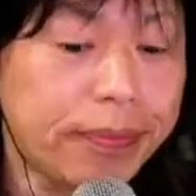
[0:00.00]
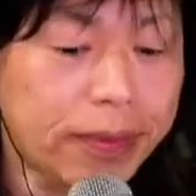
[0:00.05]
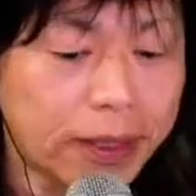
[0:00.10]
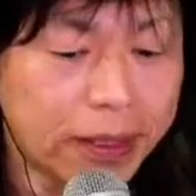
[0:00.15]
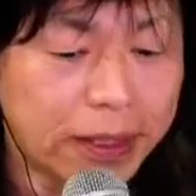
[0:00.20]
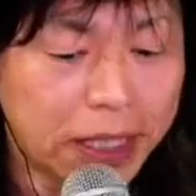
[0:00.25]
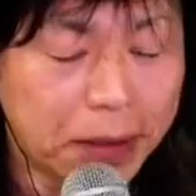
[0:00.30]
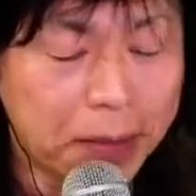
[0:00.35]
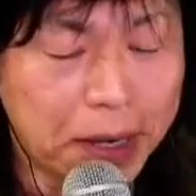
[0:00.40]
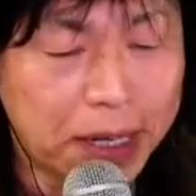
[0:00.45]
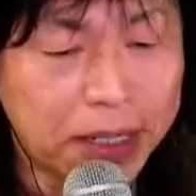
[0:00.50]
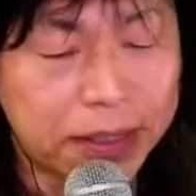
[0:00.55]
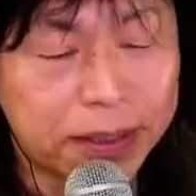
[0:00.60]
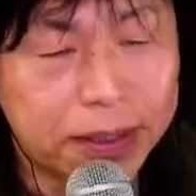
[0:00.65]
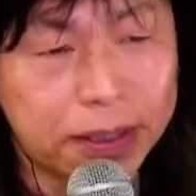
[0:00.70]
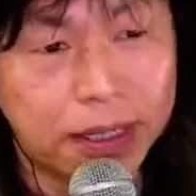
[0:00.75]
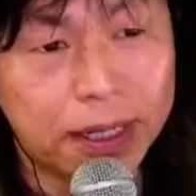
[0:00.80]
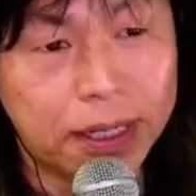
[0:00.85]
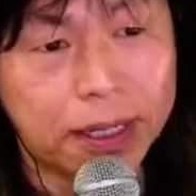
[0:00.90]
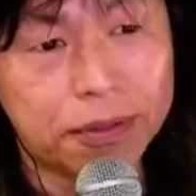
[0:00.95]
で、まあ、
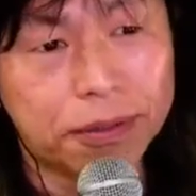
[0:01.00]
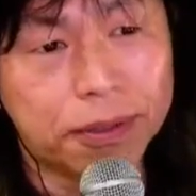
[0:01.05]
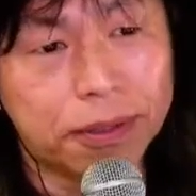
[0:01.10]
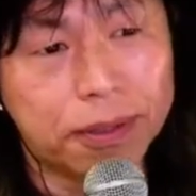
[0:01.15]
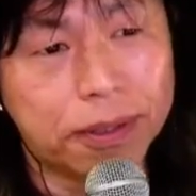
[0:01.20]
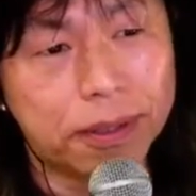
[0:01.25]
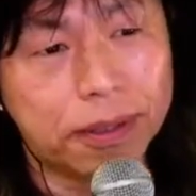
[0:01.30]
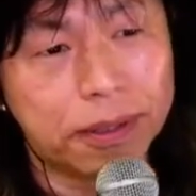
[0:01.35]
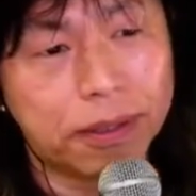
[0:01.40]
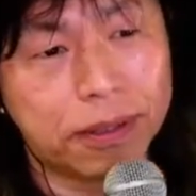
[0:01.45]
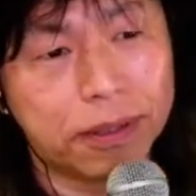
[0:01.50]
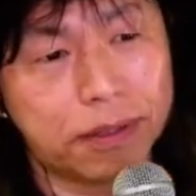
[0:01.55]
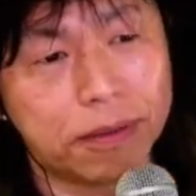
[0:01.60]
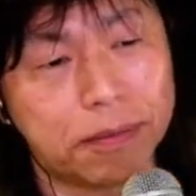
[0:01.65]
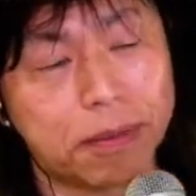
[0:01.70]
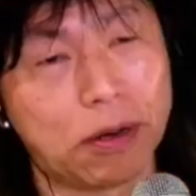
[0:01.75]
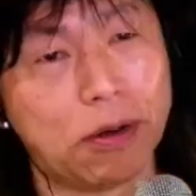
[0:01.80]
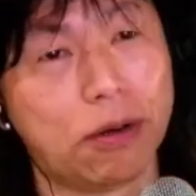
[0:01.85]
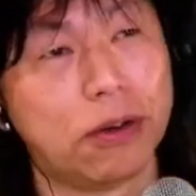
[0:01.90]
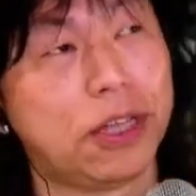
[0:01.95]
あの、
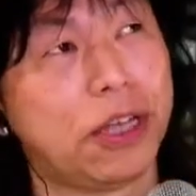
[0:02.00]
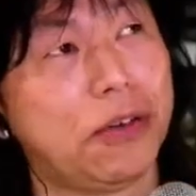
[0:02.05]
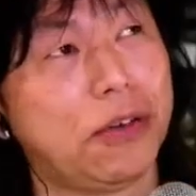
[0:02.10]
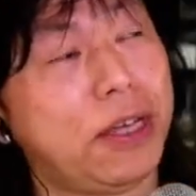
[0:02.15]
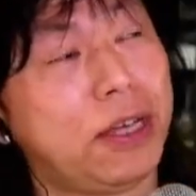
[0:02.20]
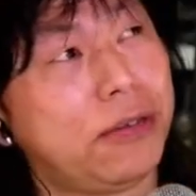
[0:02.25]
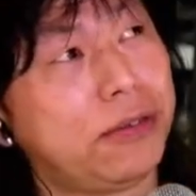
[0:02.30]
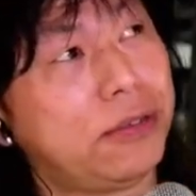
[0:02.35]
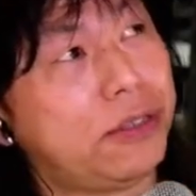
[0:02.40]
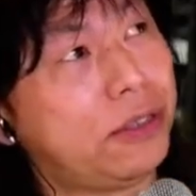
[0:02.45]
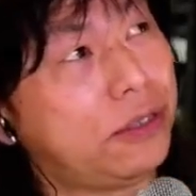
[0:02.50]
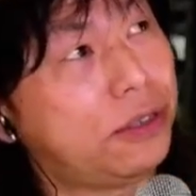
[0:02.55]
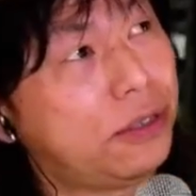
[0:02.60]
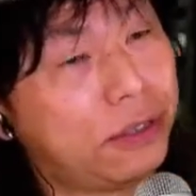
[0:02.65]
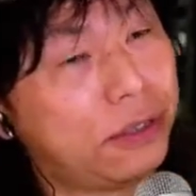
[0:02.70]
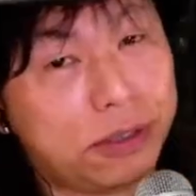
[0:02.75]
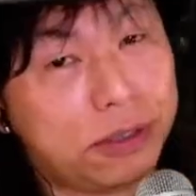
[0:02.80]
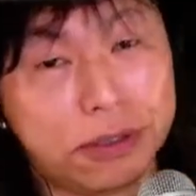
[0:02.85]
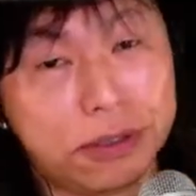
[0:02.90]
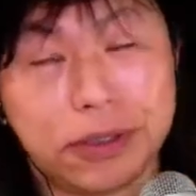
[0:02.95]
まあ、ゴールデンウィーク
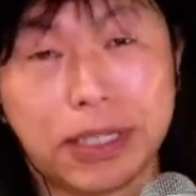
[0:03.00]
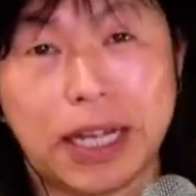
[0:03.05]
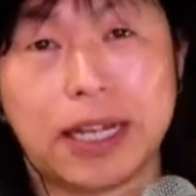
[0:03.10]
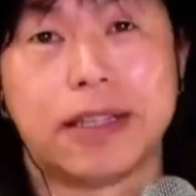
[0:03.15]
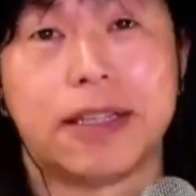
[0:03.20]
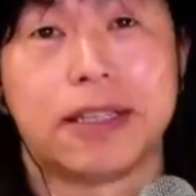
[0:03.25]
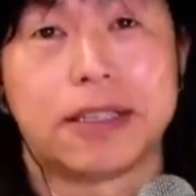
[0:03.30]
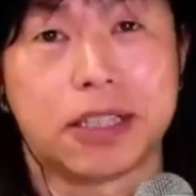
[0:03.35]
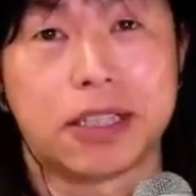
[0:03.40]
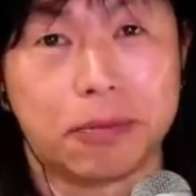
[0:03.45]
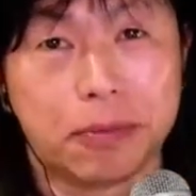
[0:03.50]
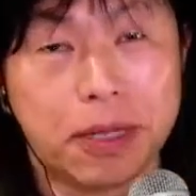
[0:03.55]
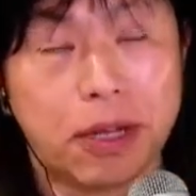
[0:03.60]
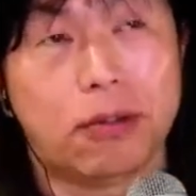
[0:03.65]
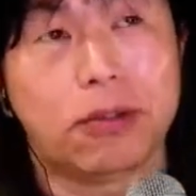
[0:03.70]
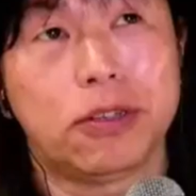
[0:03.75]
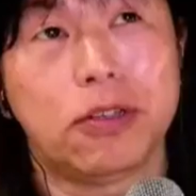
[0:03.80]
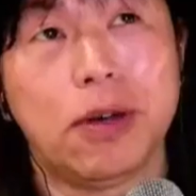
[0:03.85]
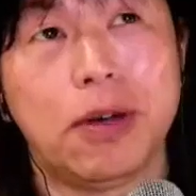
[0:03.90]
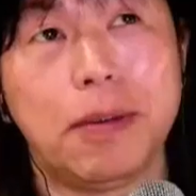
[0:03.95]
中なんですけどもね、
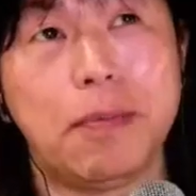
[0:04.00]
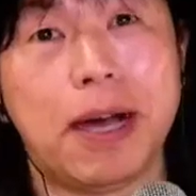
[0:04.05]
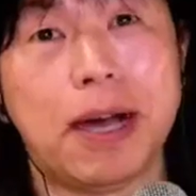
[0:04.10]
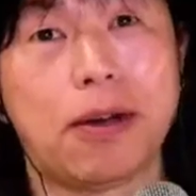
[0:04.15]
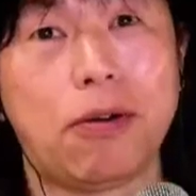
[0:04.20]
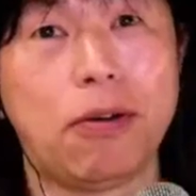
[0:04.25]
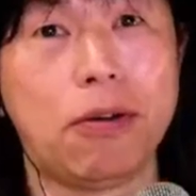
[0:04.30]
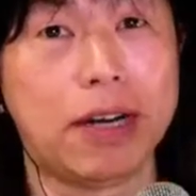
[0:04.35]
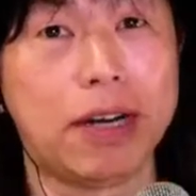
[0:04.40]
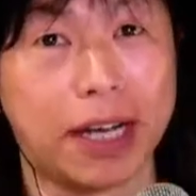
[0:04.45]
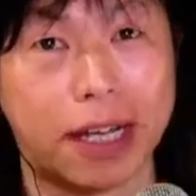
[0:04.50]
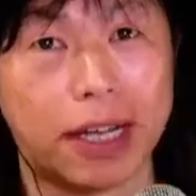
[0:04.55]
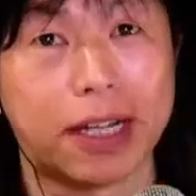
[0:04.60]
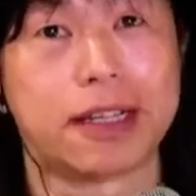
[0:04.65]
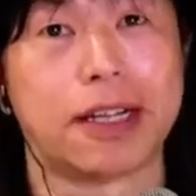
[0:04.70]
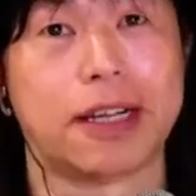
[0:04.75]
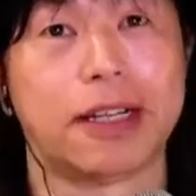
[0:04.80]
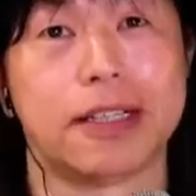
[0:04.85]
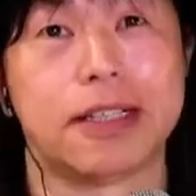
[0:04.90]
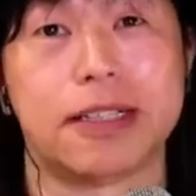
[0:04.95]
本当はまあ、本来やっ
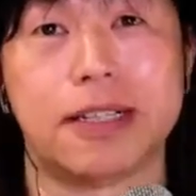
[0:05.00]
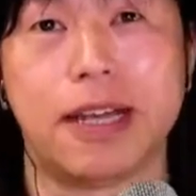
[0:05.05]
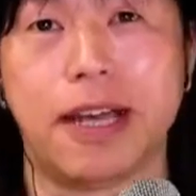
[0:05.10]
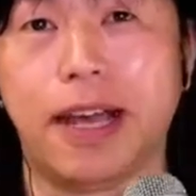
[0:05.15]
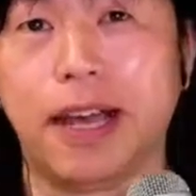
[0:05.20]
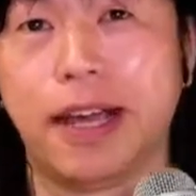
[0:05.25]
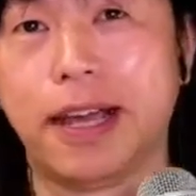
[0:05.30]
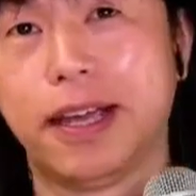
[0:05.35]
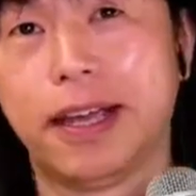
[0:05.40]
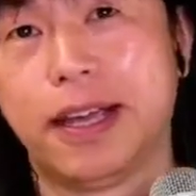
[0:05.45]
たらですね、